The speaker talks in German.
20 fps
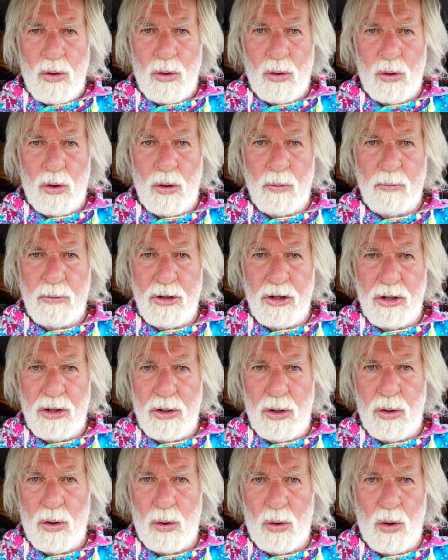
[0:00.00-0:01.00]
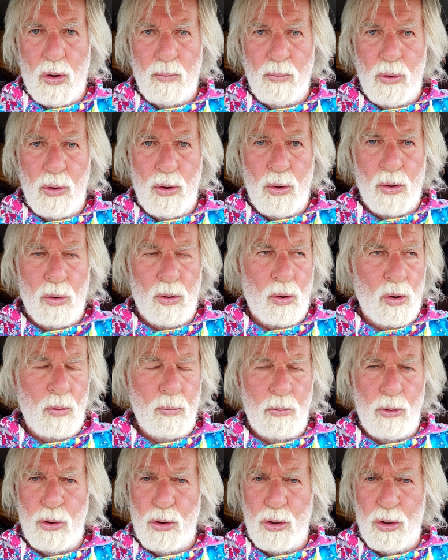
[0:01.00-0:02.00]
Römi, Römi,
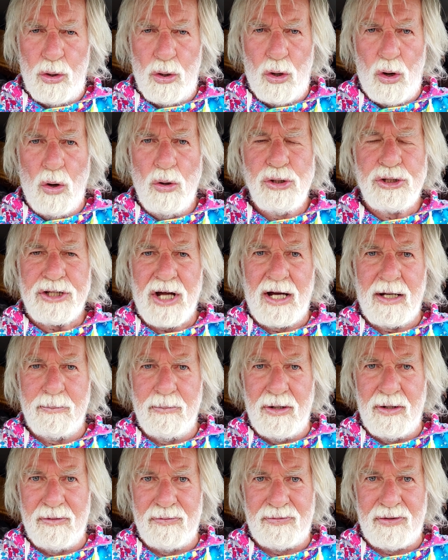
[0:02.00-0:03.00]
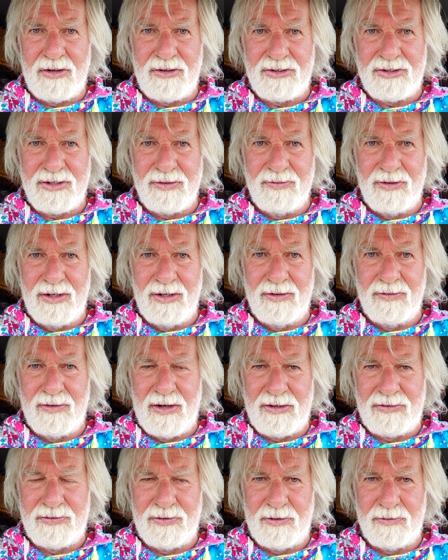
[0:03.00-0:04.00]
Römi Oldtimer Festival,
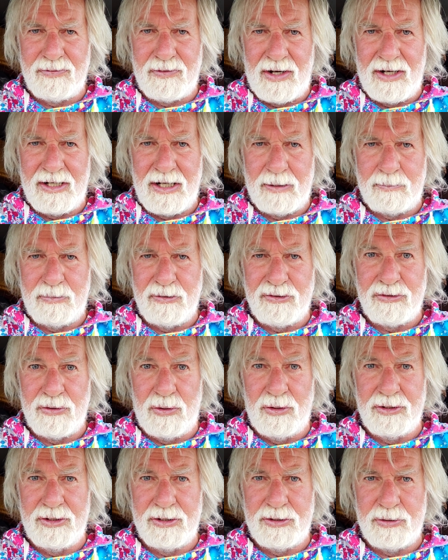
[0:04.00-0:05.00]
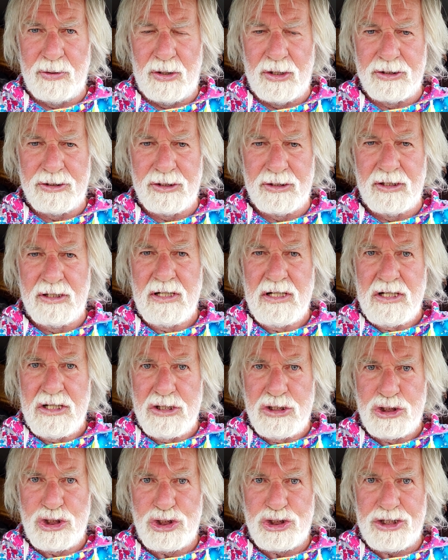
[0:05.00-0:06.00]
was von Freitag bis heute dort
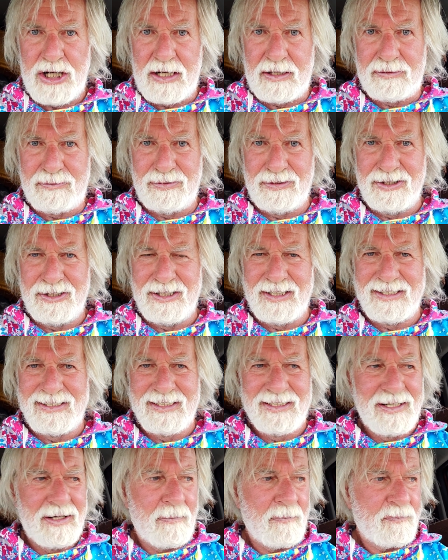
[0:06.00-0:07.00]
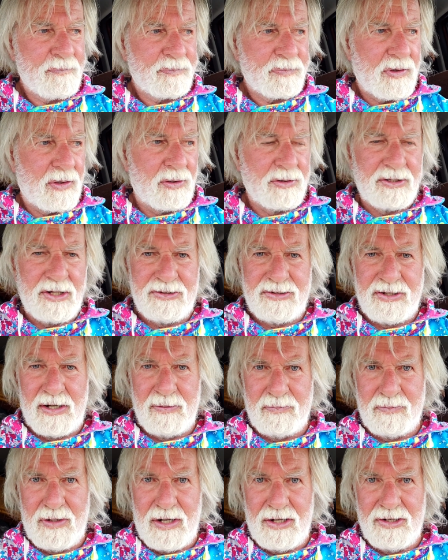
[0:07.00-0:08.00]
stattfindet. Und
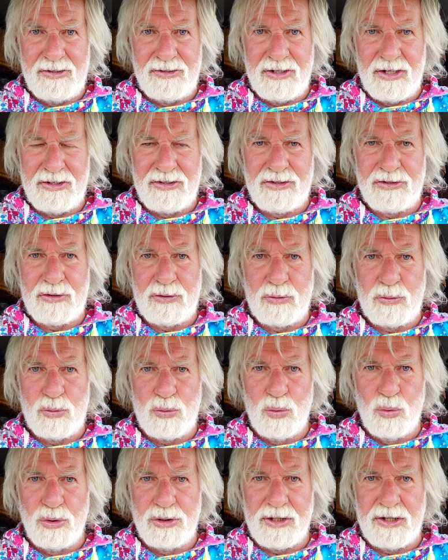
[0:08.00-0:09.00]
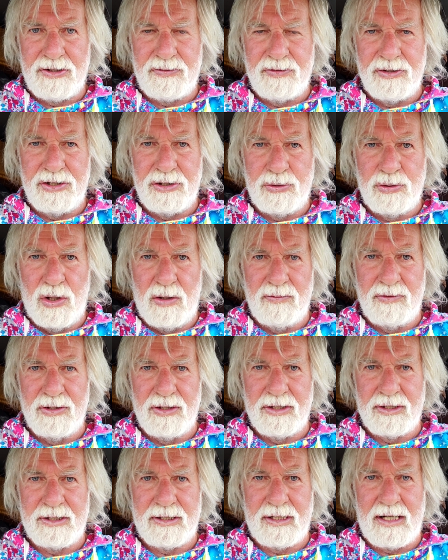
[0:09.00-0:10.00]
deshalb war es jetzt gut, dass wir die
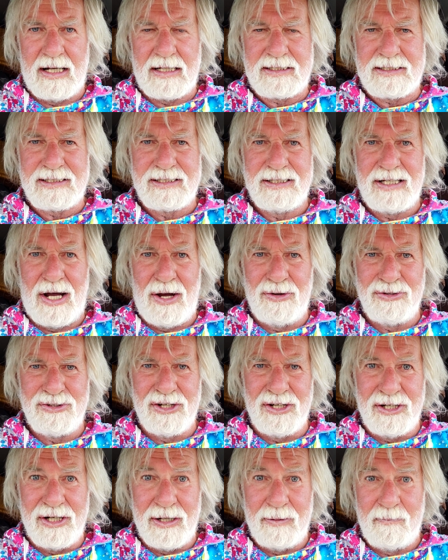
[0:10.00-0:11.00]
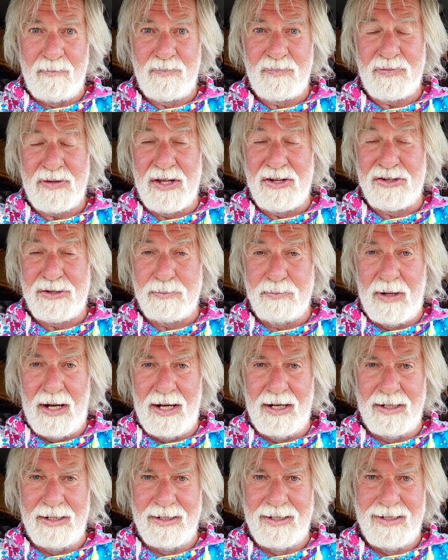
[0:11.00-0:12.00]
Kurve kratzen. Außerdem ist
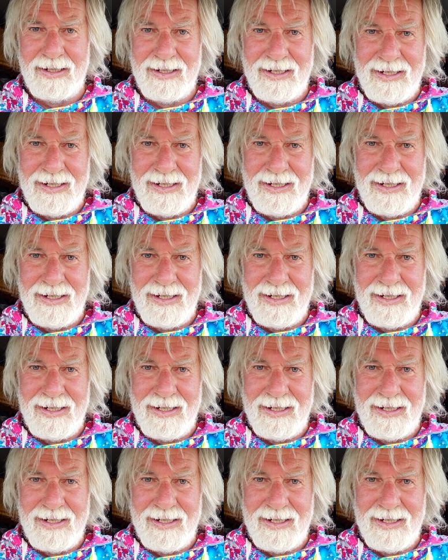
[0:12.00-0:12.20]
mein